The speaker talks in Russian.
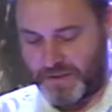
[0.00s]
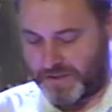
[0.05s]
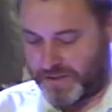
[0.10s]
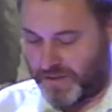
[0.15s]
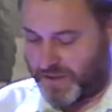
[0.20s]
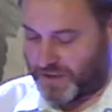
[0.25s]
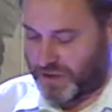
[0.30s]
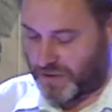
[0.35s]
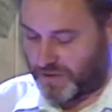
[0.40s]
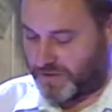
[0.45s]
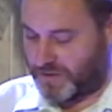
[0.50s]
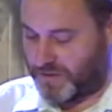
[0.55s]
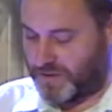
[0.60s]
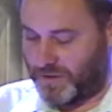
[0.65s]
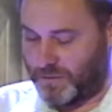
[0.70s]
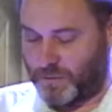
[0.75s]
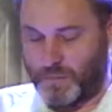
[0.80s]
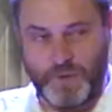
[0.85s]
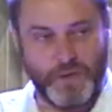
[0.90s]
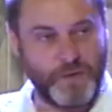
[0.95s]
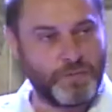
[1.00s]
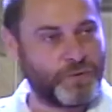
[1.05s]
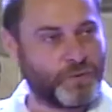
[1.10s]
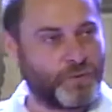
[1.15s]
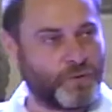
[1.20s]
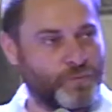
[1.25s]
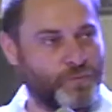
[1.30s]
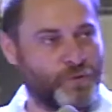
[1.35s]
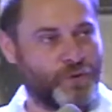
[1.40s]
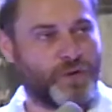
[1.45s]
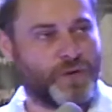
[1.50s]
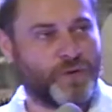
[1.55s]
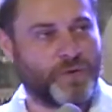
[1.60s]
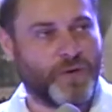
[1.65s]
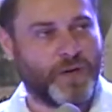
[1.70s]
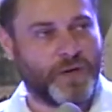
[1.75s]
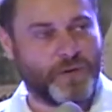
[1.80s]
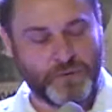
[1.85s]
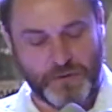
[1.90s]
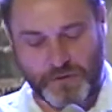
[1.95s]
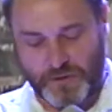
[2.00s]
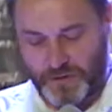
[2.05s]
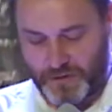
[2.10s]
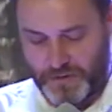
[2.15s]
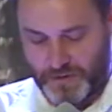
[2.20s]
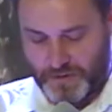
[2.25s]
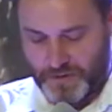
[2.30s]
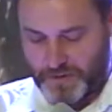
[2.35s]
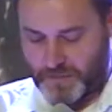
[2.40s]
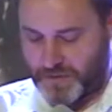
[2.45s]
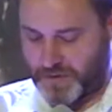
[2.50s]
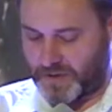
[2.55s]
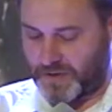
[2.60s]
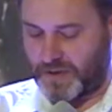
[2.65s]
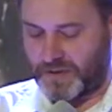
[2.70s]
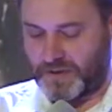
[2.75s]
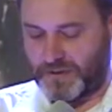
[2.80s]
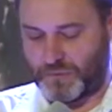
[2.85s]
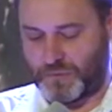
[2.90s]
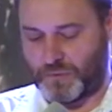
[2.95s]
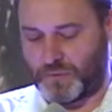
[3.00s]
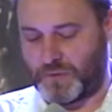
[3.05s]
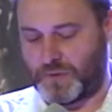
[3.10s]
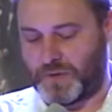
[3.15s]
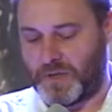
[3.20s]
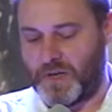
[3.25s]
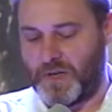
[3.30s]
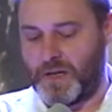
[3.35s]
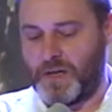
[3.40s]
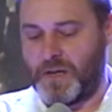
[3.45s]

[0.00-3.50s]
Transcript: начал, и у меня потом уже рука устала набирать тут вот,